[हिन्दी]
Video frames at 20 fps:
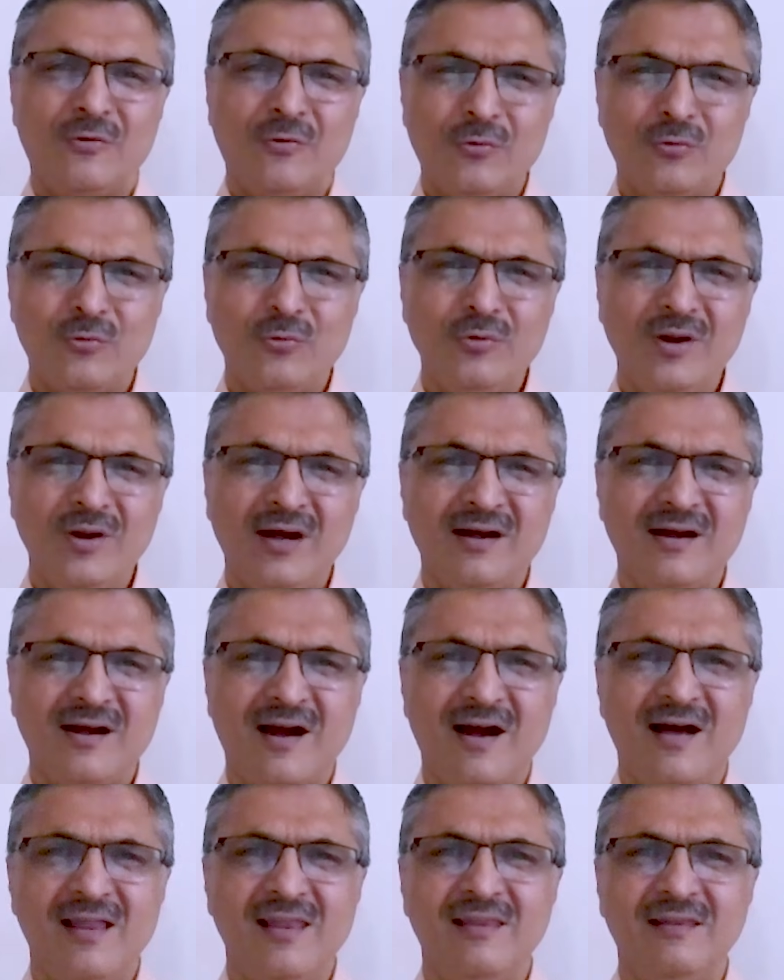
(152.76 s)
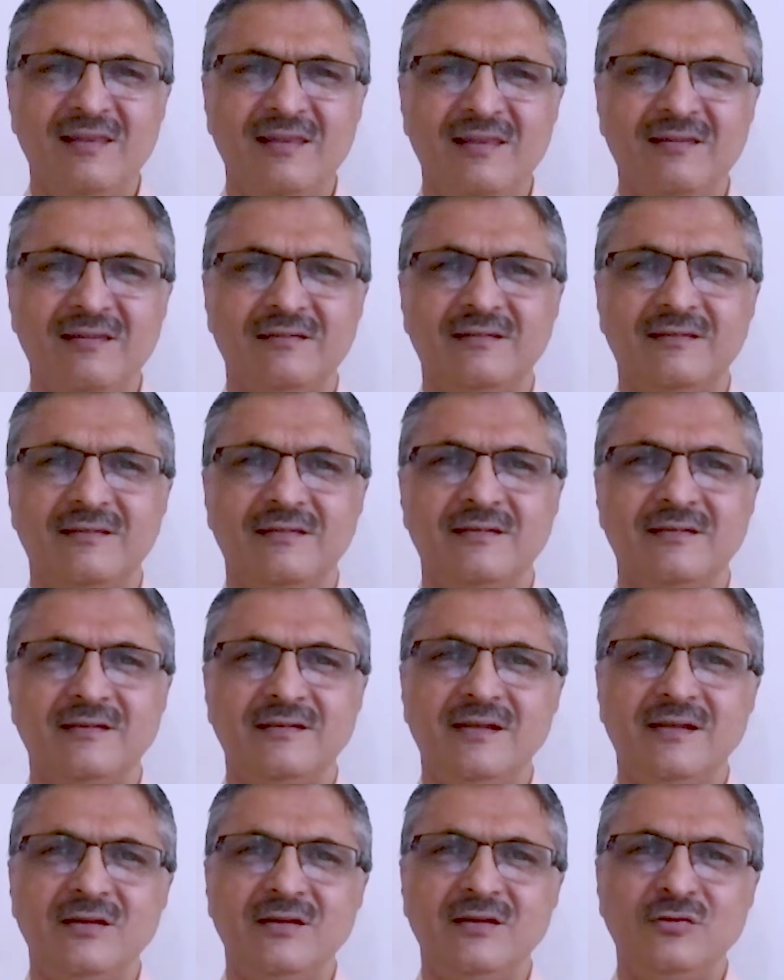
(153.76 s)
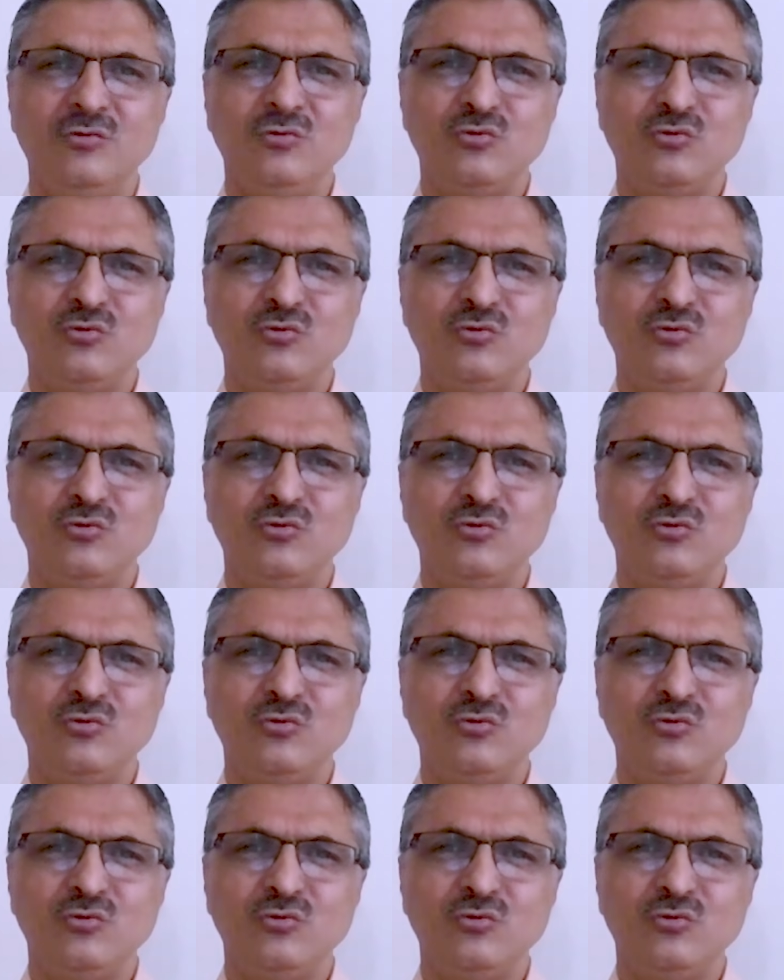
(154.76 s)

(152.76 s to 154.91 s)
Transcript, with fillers: कोरोना काल ये जो